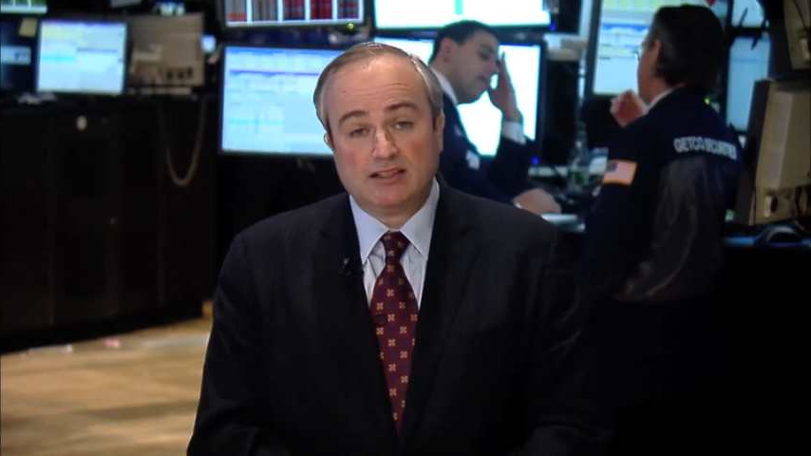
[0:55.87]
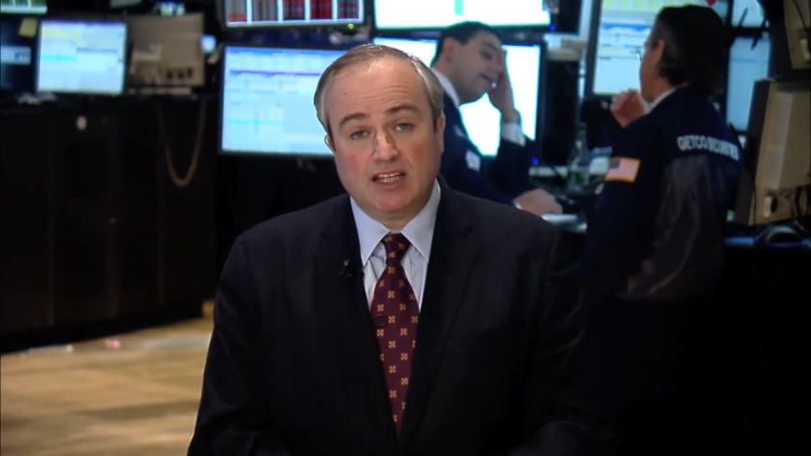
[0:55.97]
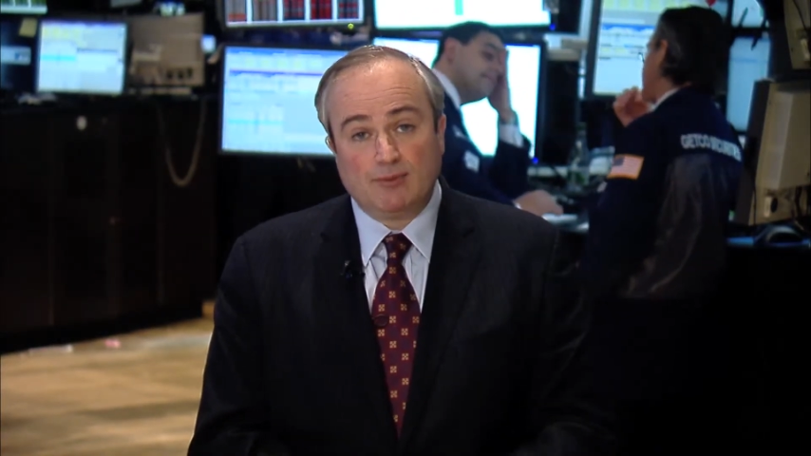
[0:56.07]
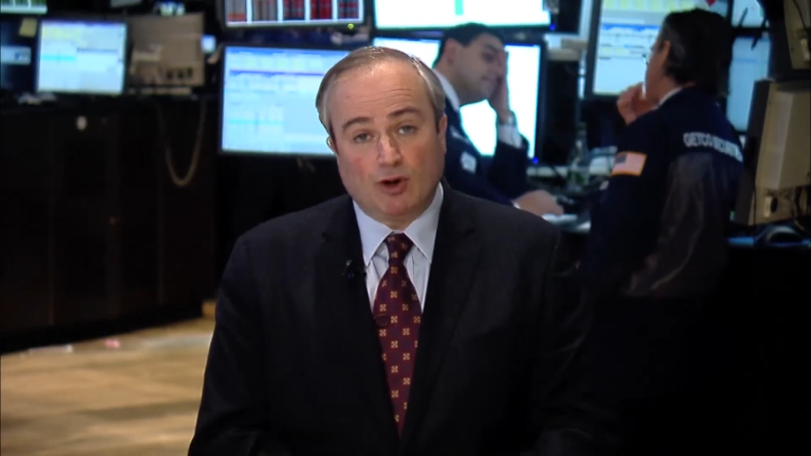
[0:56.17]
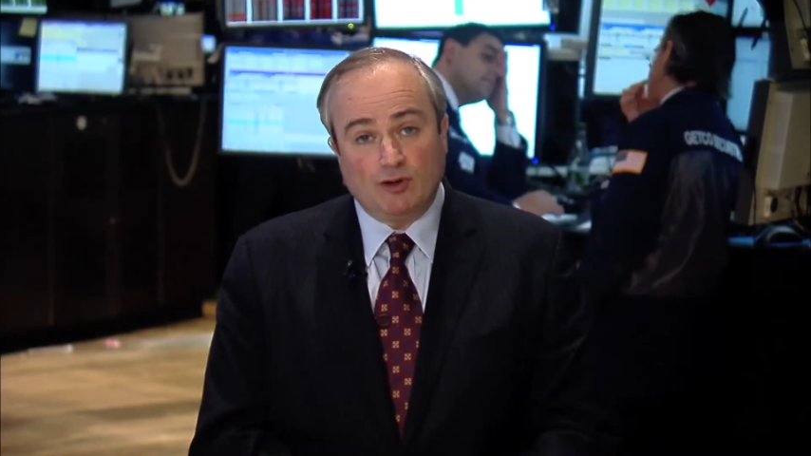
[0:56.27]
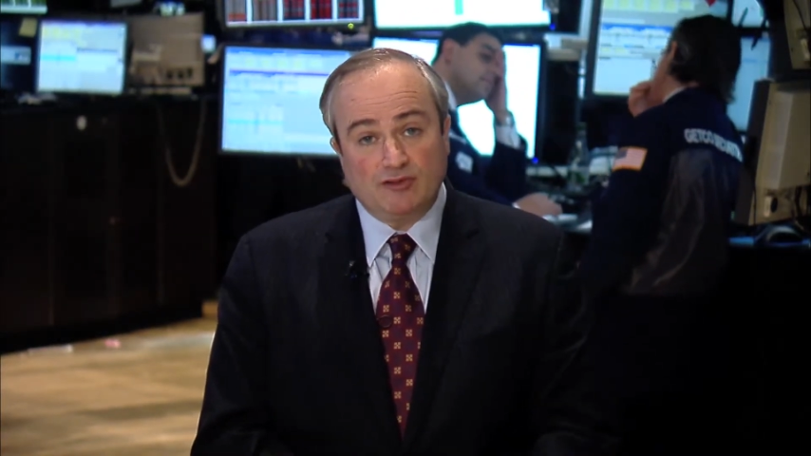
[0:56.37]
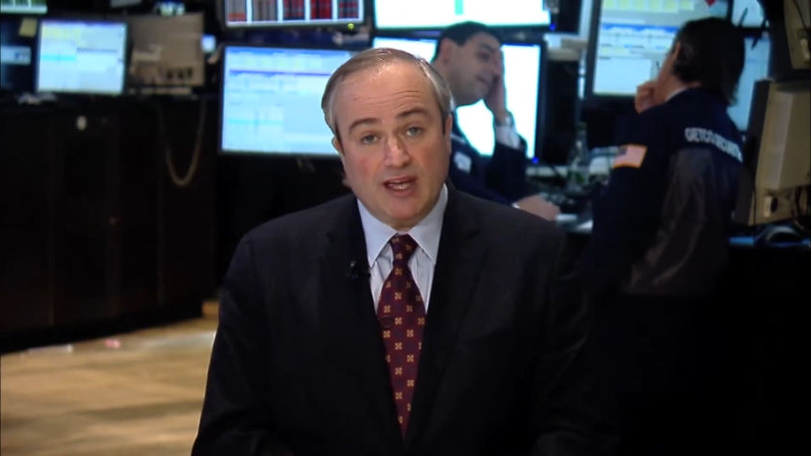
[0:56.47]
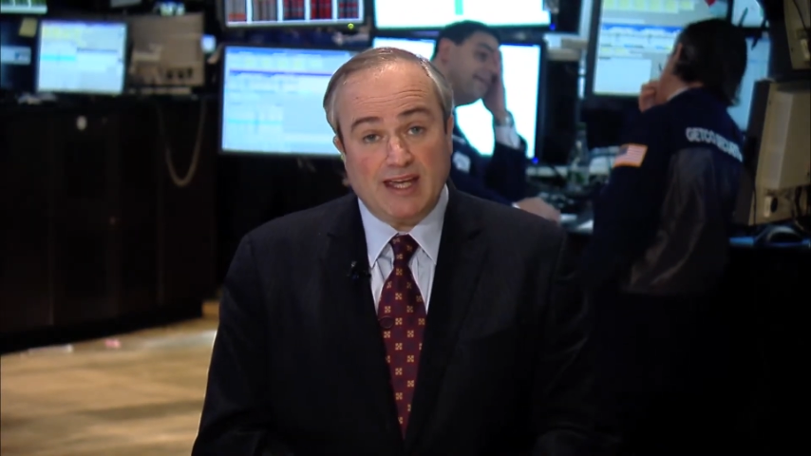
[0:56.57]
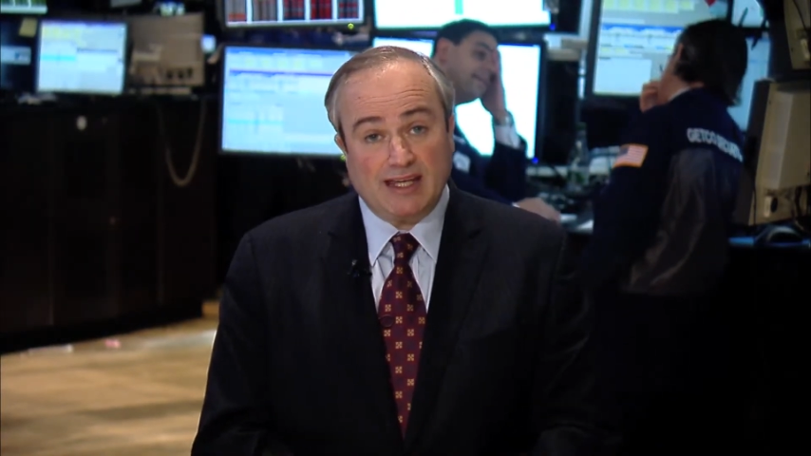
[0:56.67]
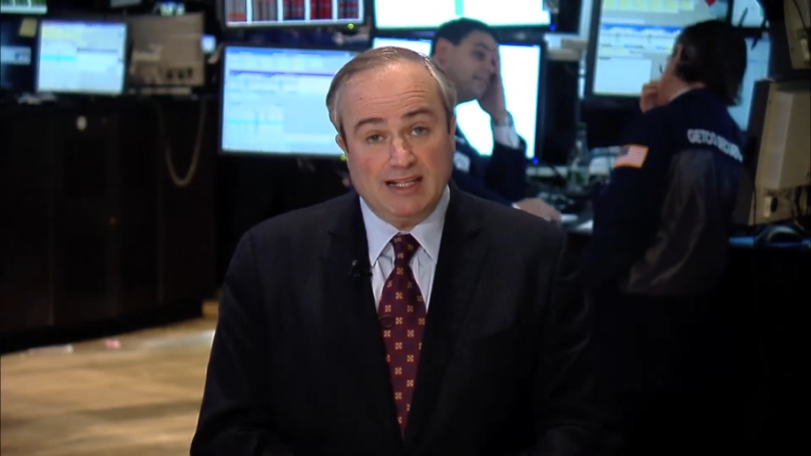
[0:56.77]
des
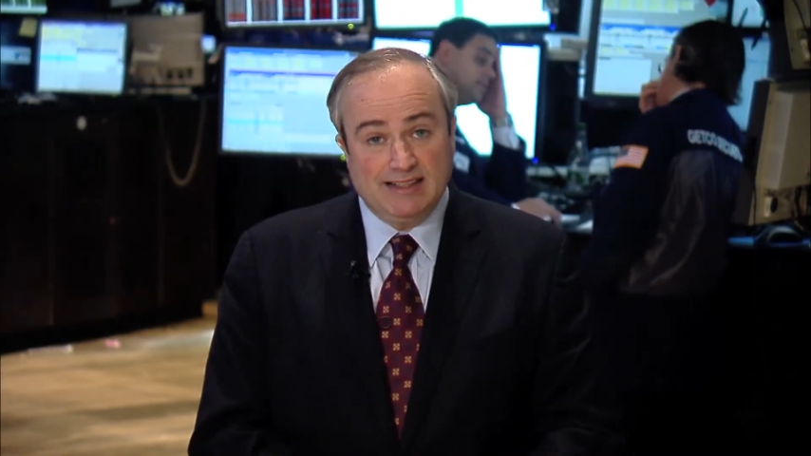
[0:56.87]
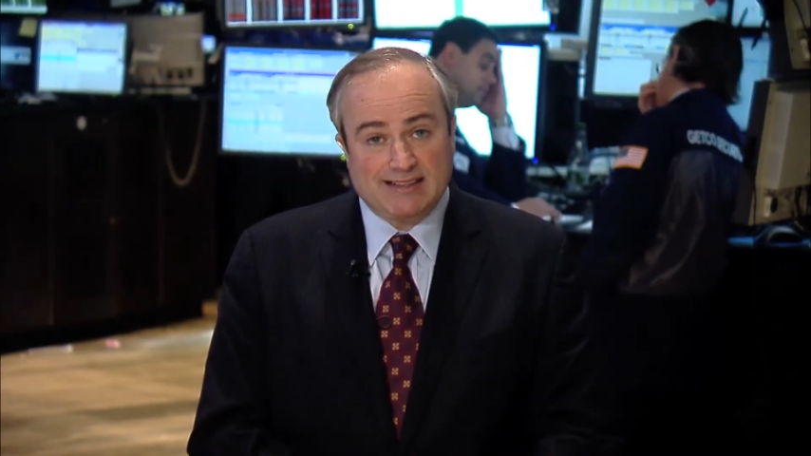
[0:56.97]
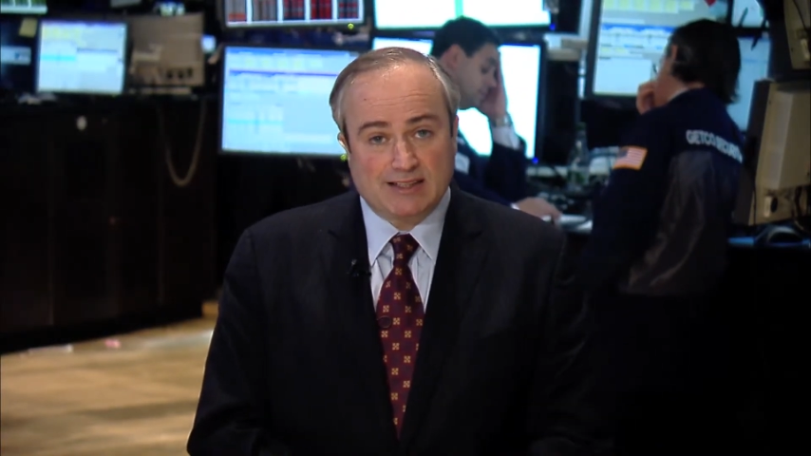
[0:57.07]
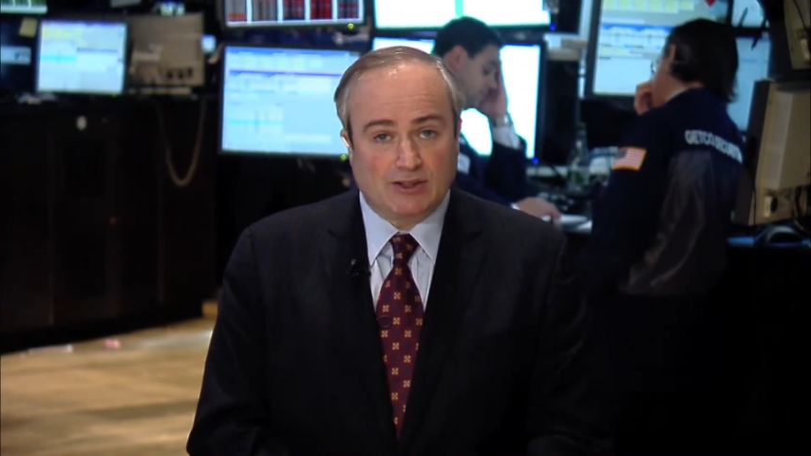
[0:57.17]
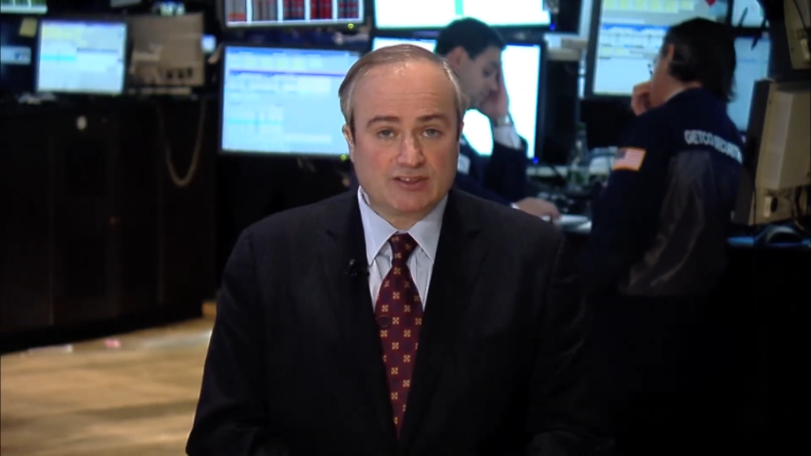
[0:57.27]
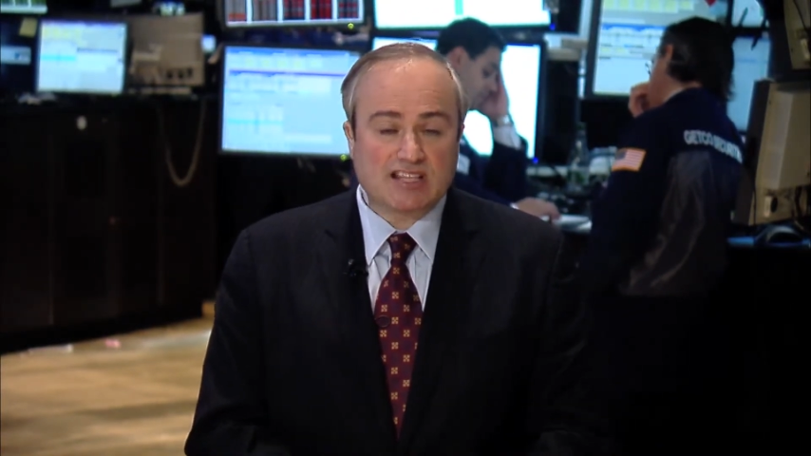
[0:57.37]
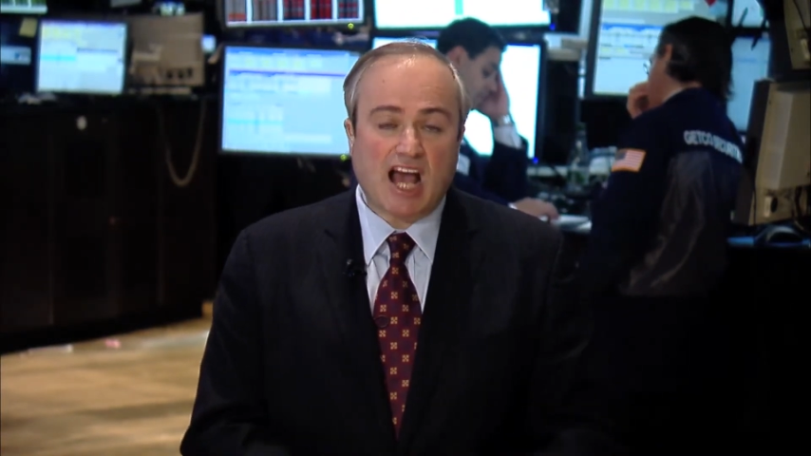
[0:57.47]
brevets et licences